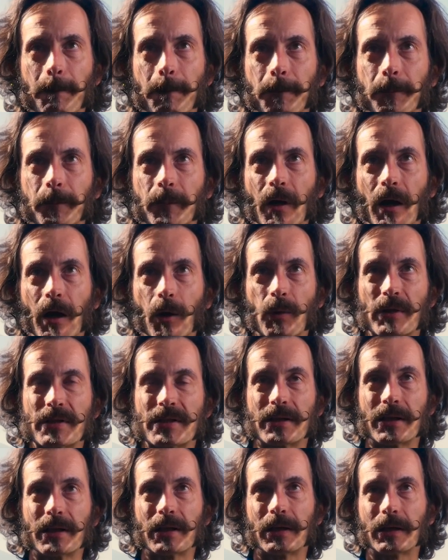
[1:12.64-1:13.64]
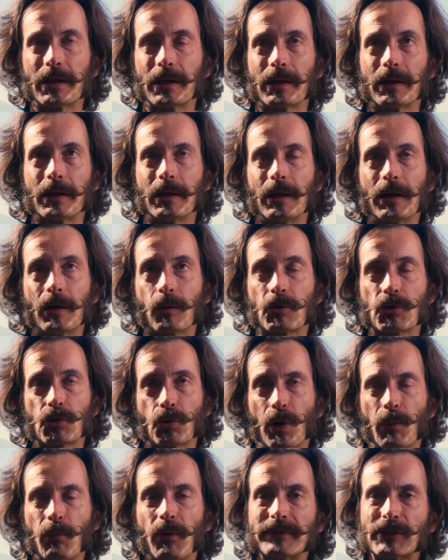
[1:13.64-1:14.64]
mm, a questi,
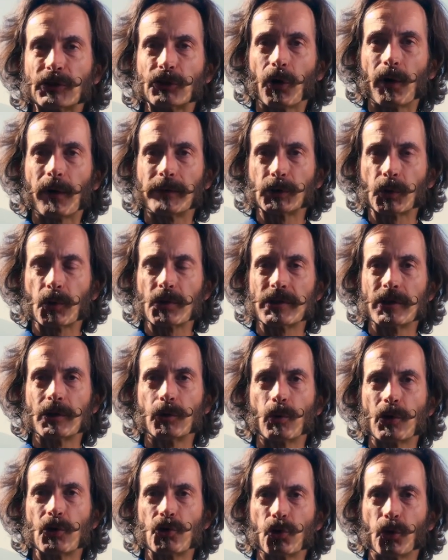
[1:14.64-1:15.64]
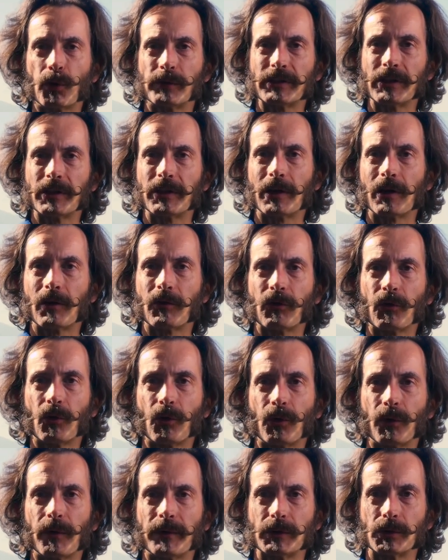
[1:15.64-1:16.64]
questo laboratorio, questi due giorni di
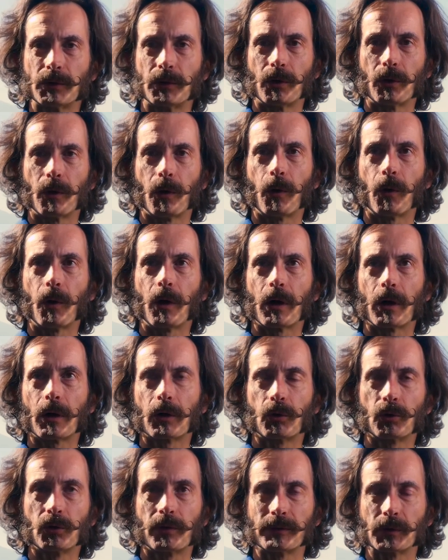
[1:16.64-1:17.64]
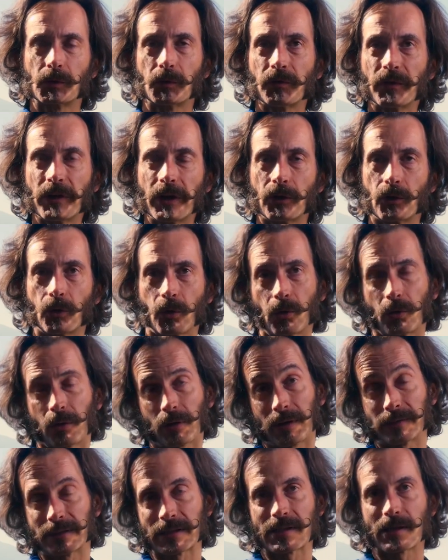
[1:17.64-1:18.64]
lavoro a Controconvento, con,
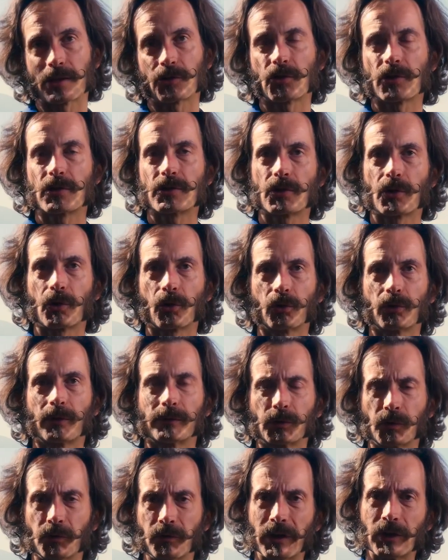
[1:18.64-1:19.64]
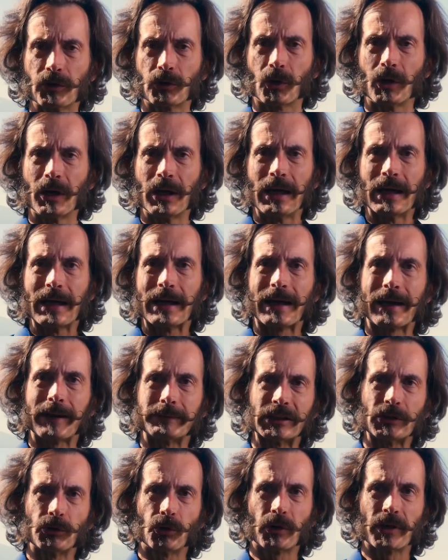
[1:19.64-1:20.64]
grazie all'associazione Controconvento,
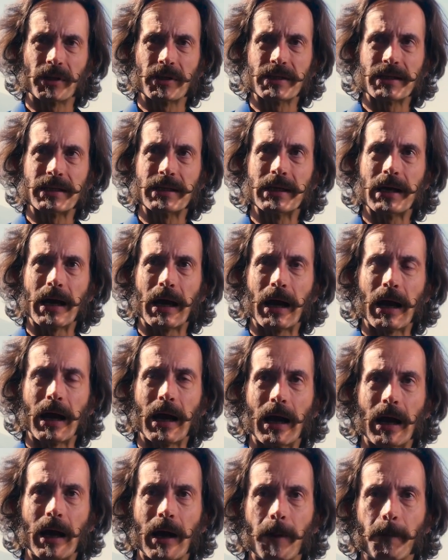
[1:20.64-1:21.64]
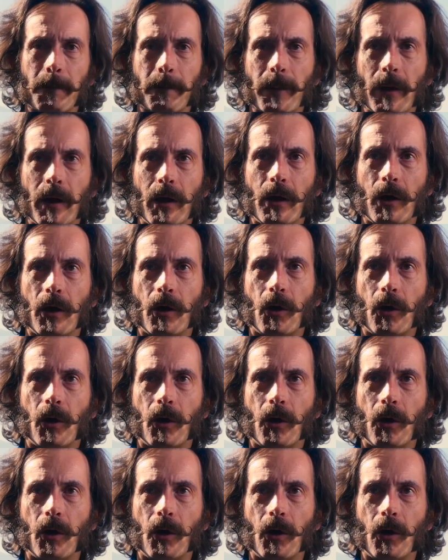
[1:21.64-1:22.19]
credo che sia